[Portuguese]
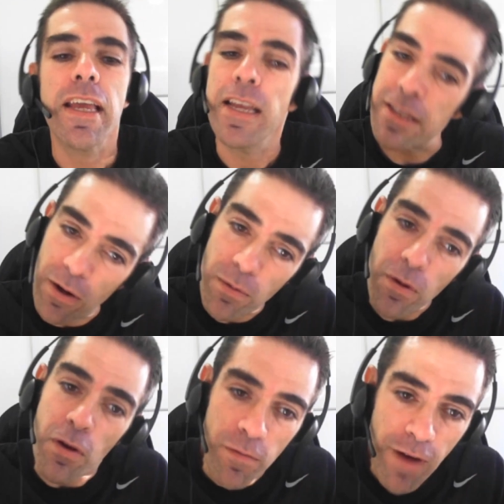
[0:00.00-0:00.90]
Então,
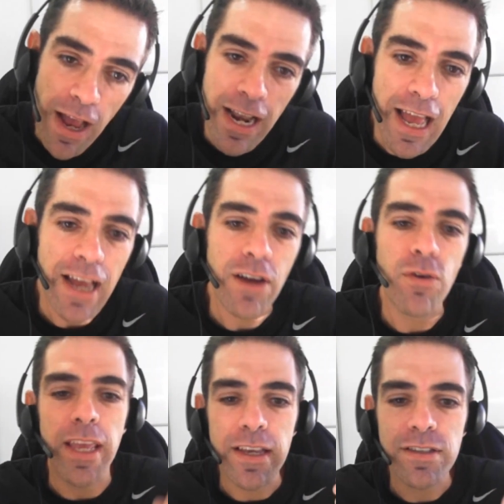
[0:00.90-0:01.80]
vai lá,
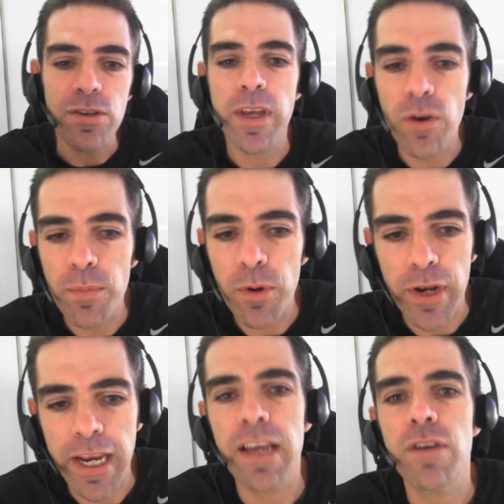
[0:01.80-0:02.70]
conheça o Igor
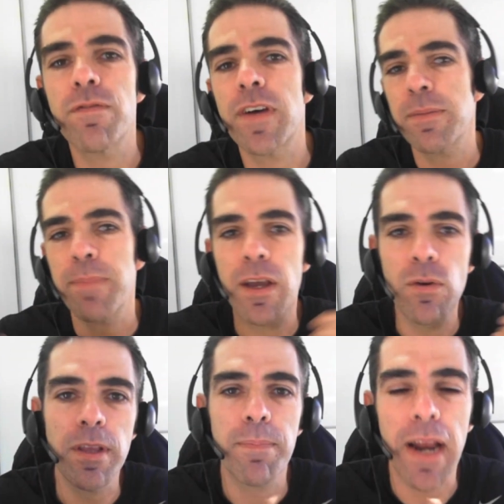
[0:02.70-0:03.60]
Moreno, faça
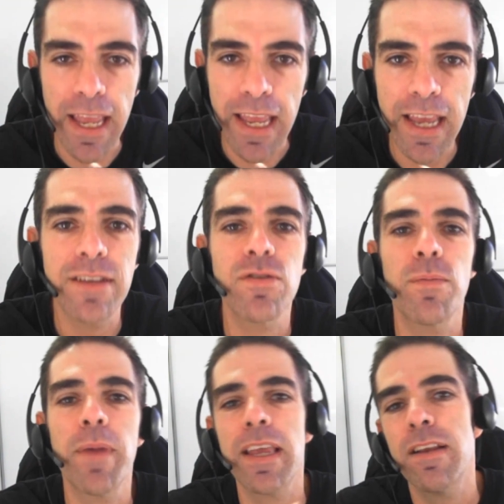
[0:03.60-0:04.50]
pergunta para eles,
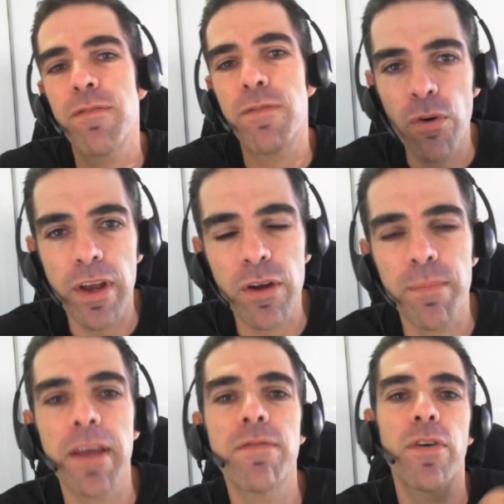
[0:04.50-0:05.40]
como é que ele foi,
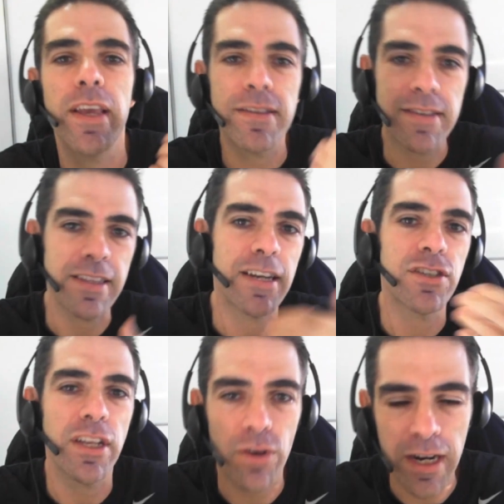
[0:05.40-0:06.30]
como é que foi essa
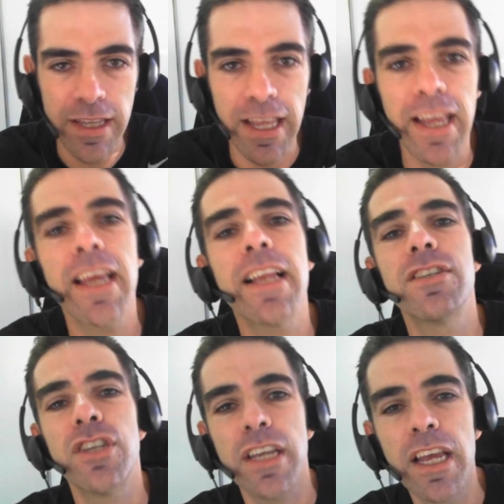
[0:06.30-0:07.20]
trajetória
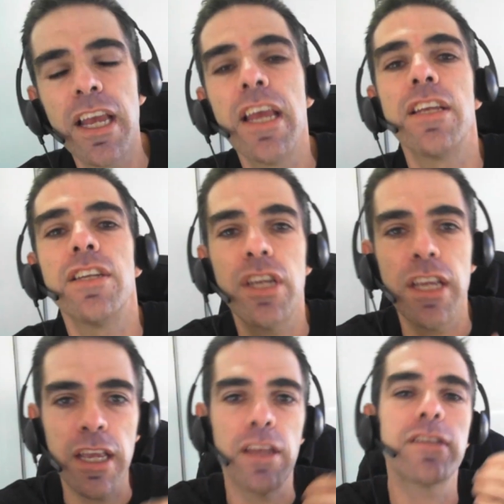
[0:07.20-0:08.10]
dele de,
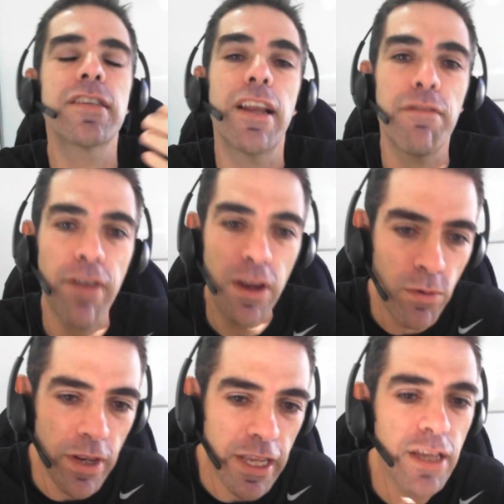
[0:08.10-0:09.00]
de escrever
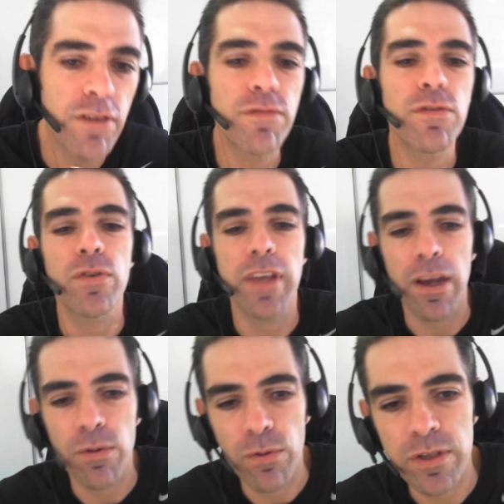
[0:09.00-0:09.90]
um livro, que
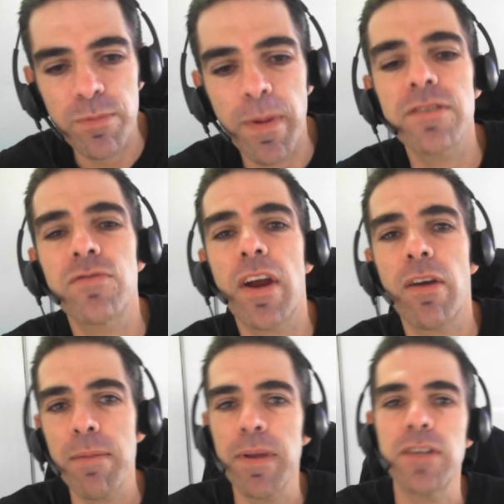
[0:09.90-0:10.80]
é o Space
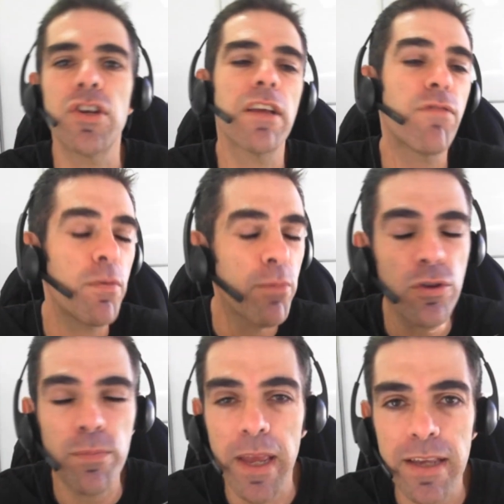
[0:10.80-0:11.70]
Dragon RPG, que foi
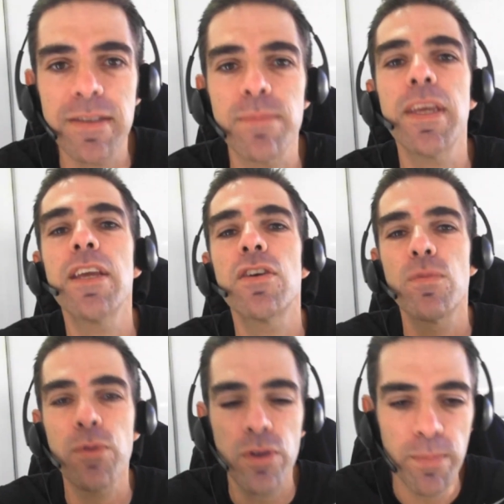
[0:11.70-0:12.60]
muito bem
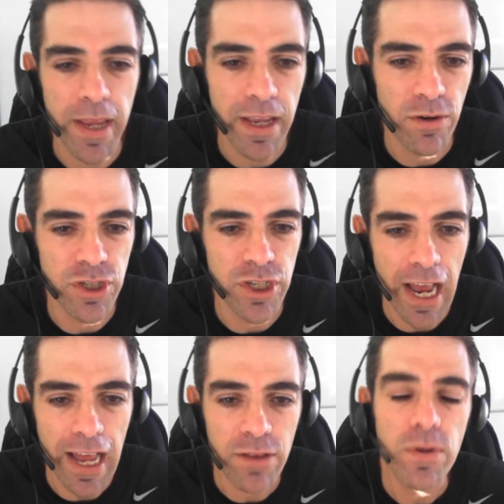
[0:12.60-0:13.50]
recebido, muito bem
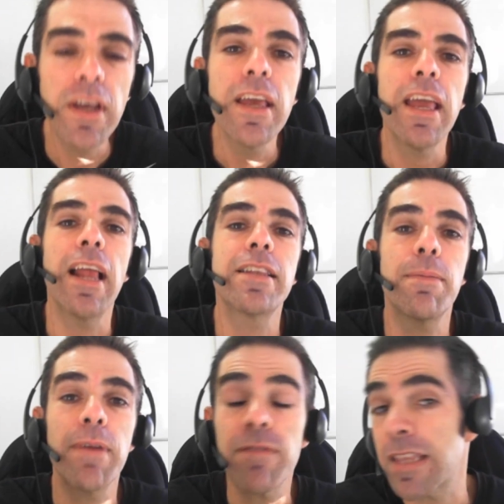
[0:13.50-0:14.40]
elogiado. Ele
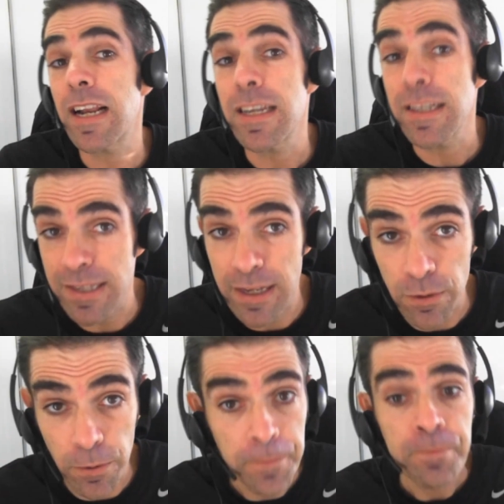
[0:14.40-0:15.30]
também vai tá
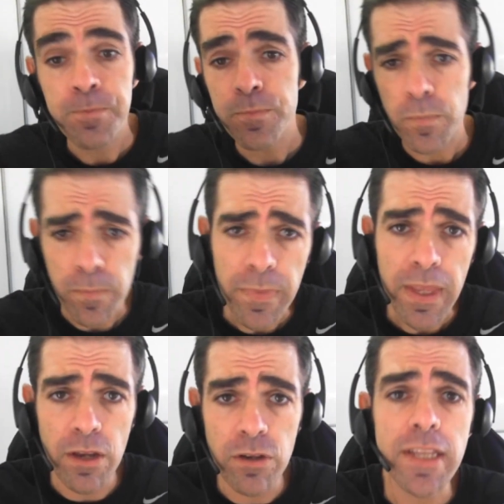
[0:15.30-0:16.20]
lançando
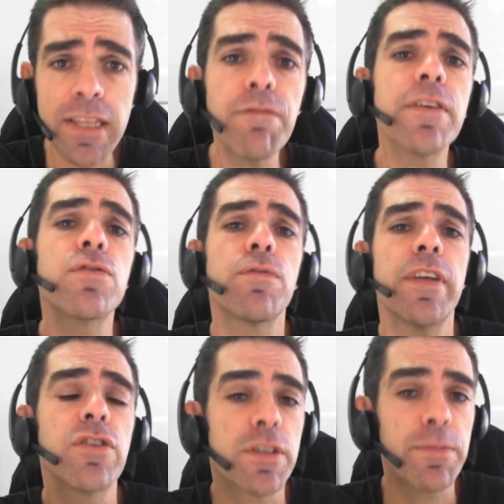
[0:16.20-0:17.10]
eu já até fiz um
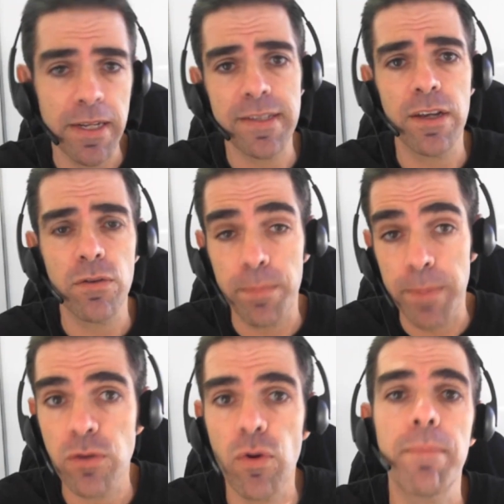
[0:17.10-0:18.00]
vídeo, Expedição no
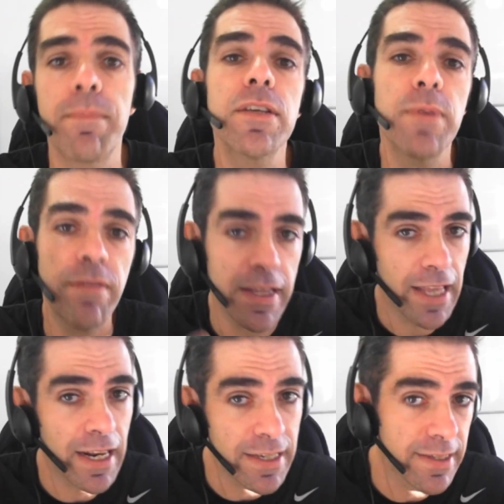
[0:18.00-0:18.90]
Pico do Abismo, ele vai
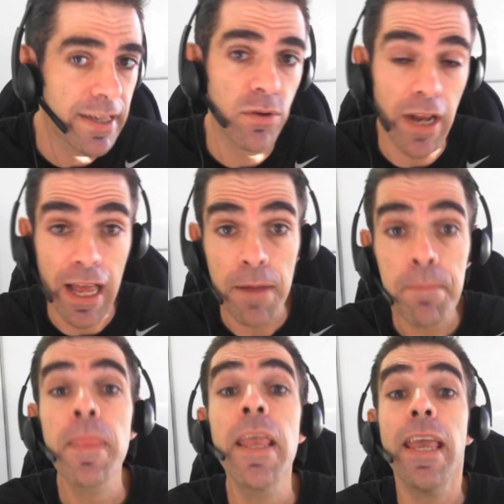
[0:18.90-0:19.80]
estar tá lançando lá.
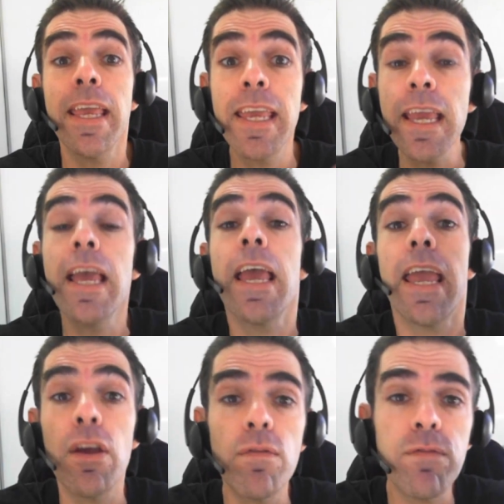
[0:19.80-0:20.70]
E
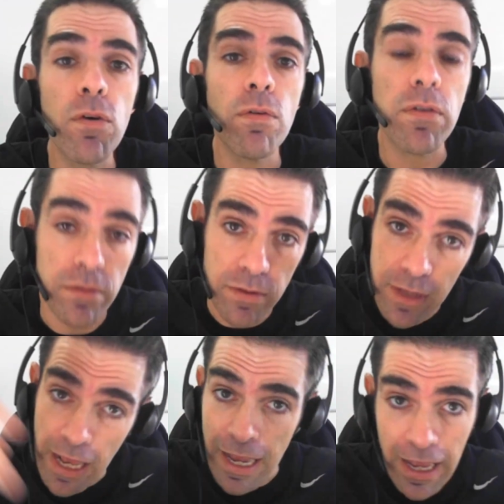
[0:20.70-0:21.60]
eu vou
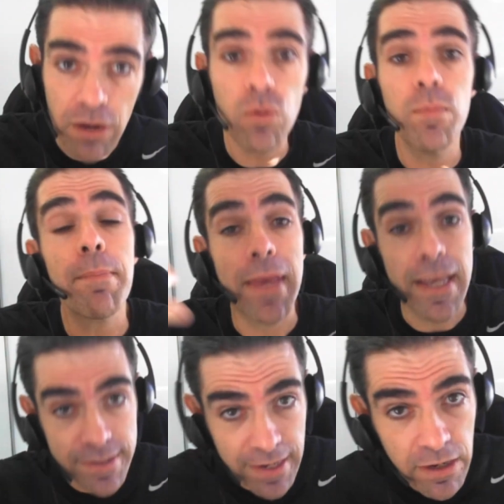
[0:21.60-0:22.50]
tá lá com uma
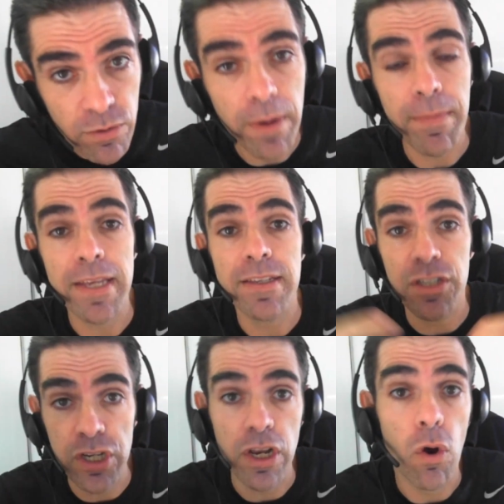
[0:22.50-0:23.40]
mesa, uma mesa
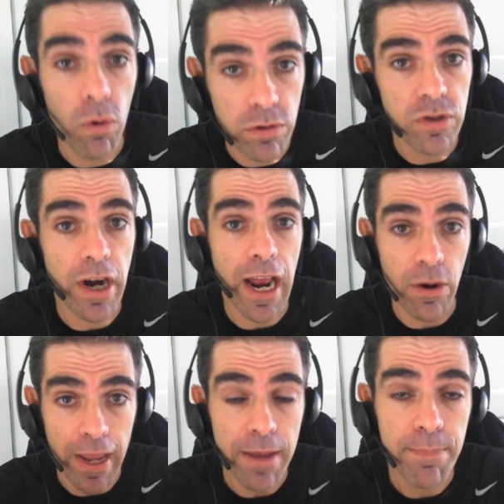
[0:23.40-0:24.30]
de Old
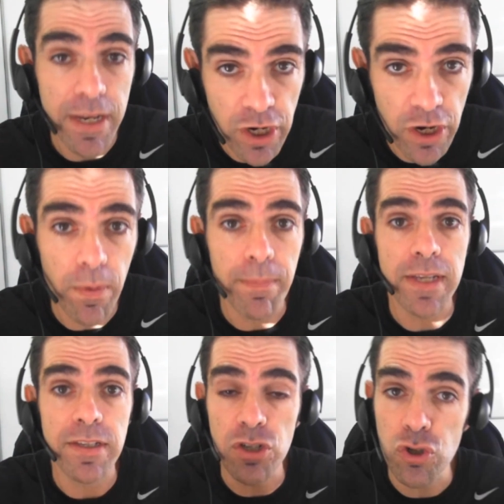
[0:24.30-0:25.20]
Dragon RPG, uma
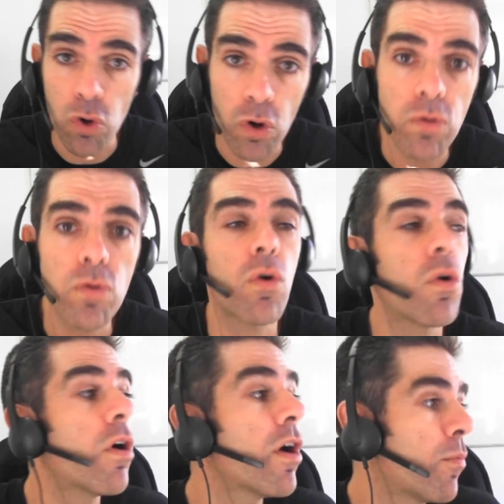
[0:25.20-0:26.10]
mesa de jogo
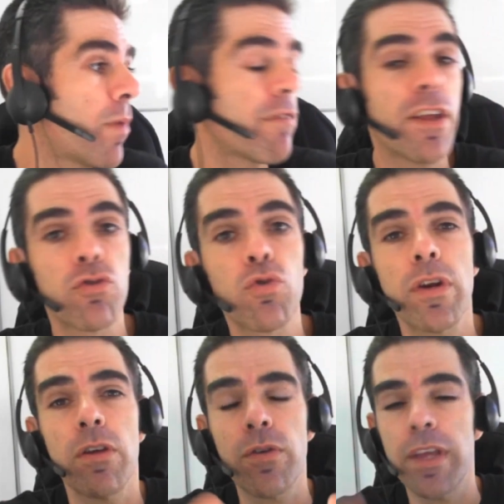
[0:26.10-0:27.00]
com uma
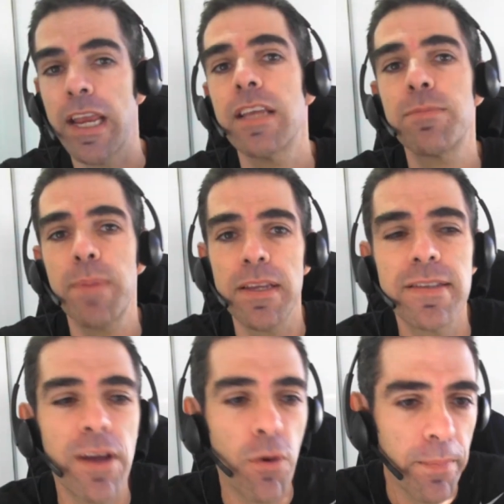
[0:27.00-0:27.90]
aventura que eu criei
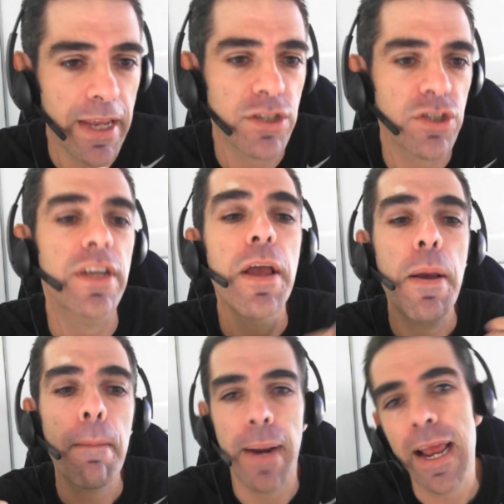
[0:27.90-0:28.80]
especialmente
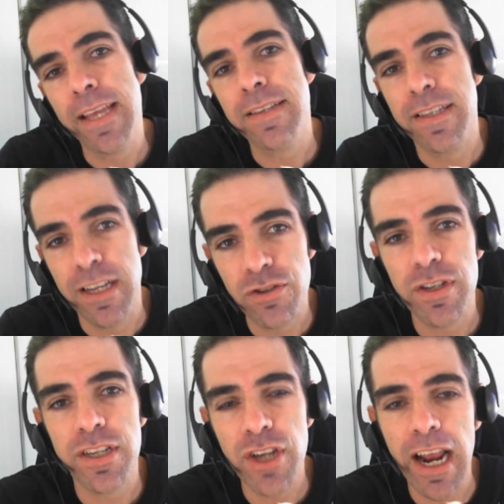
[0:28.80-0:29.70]
para esse Danjo
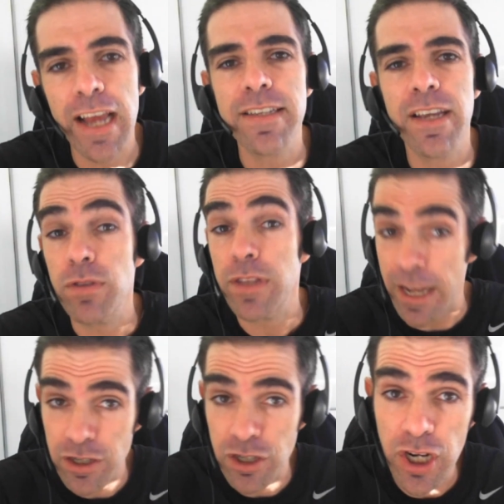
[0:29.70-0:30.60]
das Gerais, que é o
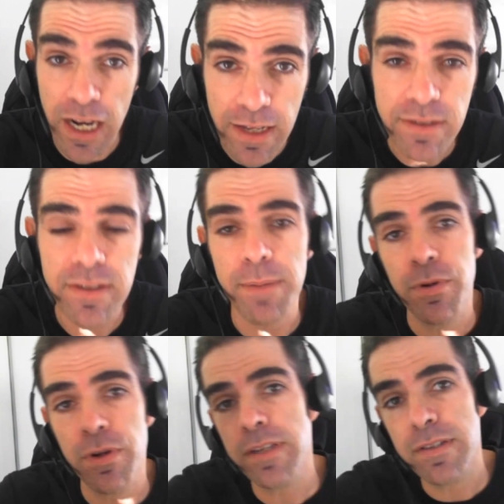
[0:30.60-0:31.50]
Terra de Gigantes.
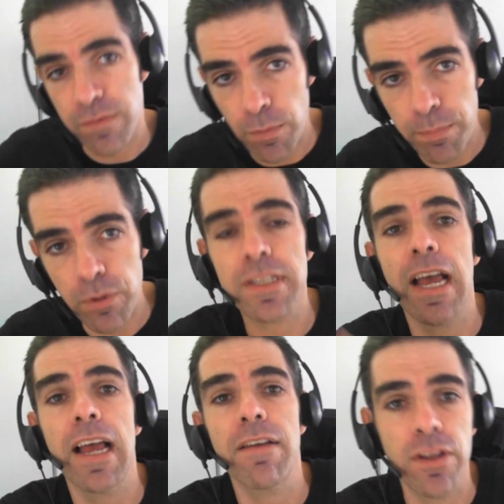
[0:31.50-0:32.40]
Depois vou
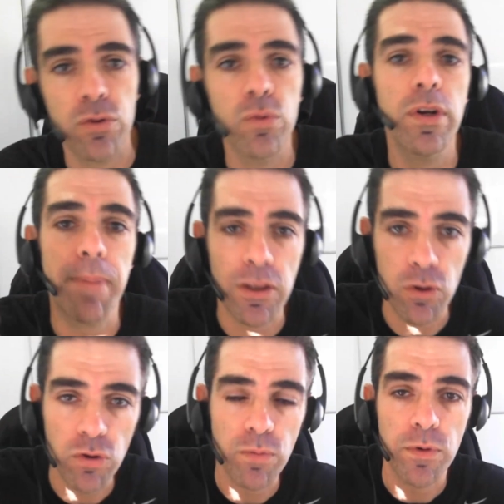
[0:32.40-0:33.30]
postar a aventura para
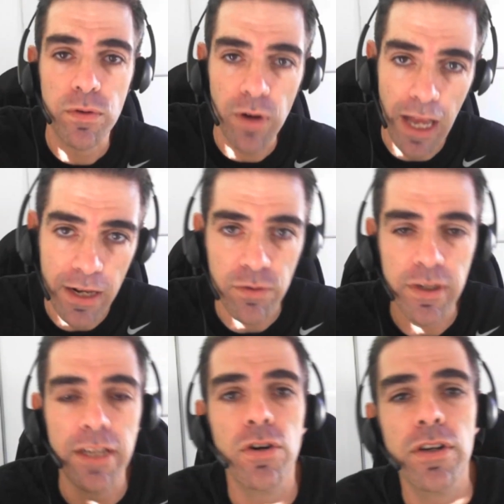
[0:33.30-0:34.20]
todo mundo lá no
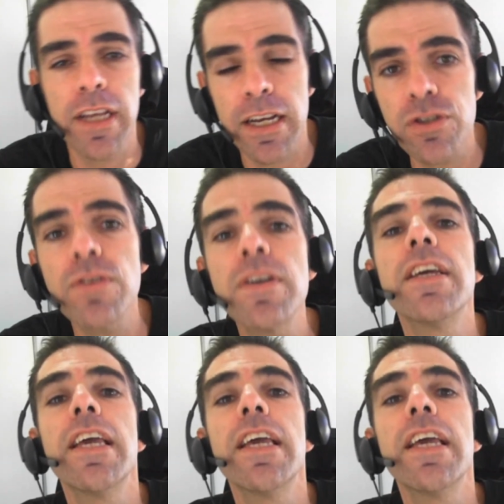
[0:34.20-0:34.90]
Nitro Dungeon.